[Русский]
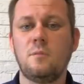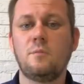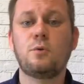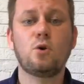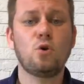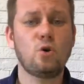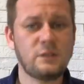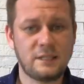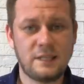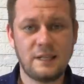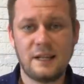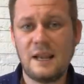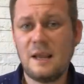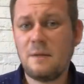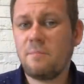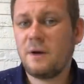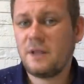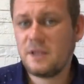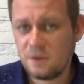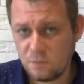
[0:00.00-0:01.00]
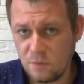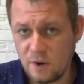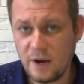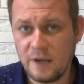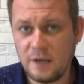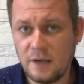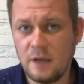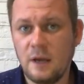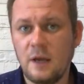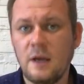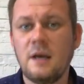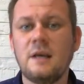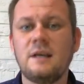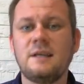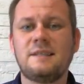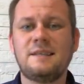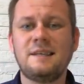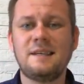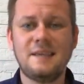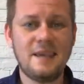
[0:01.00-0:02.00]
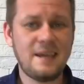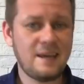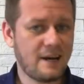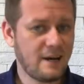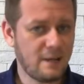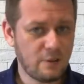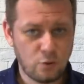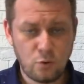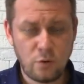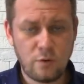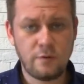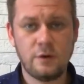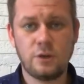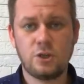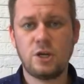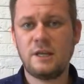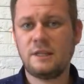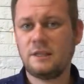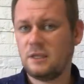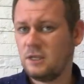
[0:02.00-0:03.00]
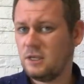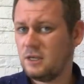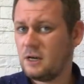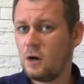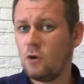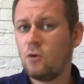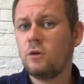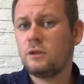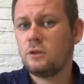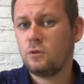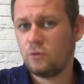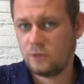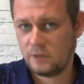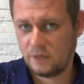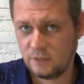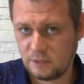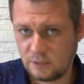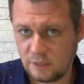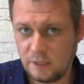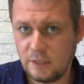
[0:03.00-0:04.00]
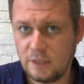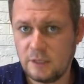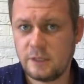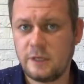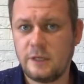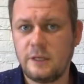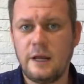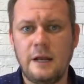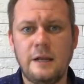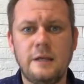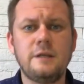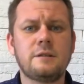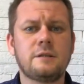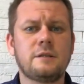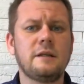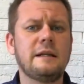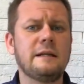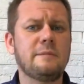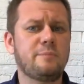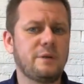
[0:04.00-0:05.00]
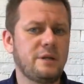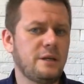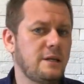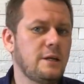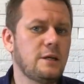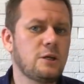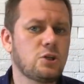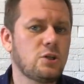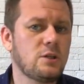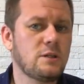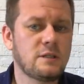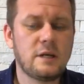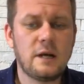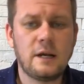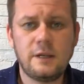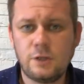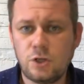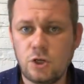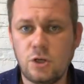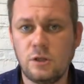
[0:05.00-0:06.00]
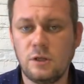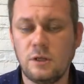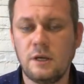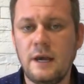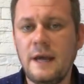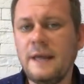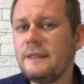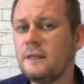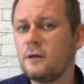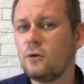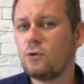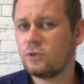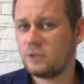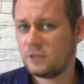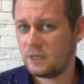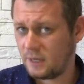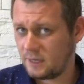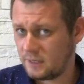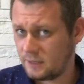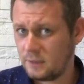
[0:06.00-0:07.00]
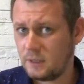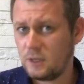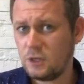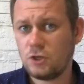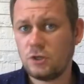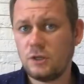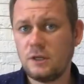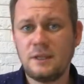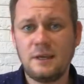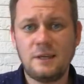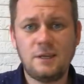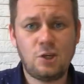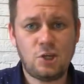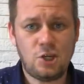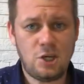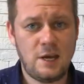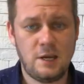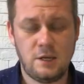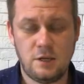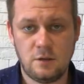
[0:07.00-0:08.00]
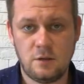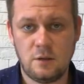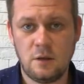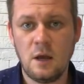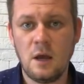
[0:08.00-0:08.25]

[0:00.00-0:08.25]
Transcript: Просто для понимания. Сергей Ханович – это не какой-то украинский националист или приезжий из Галичины. Это русскоязычный дончанин